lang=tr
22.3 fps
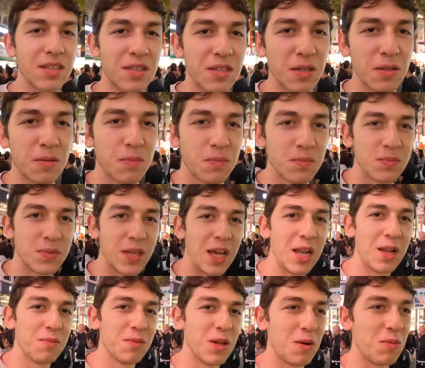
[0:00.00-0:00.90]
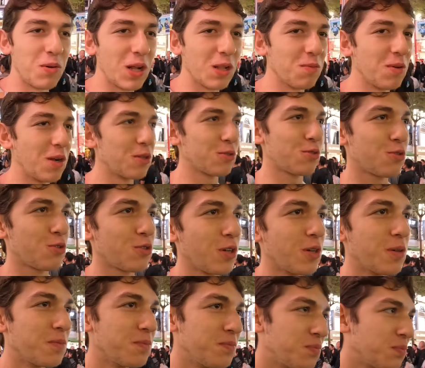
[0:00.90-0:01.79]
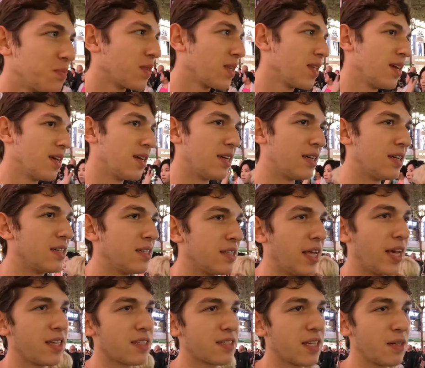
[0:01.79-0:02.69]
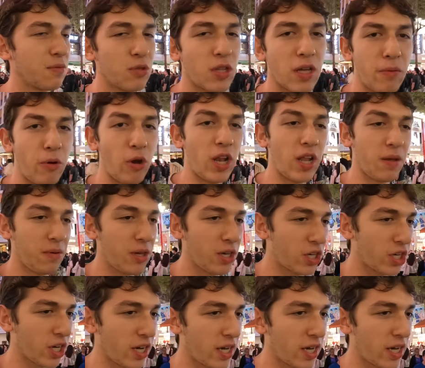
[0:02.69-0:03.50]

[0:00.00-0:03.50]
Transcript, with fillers: satayım. Elimde mal mal tutuyorum. Neyse bu da böyle bir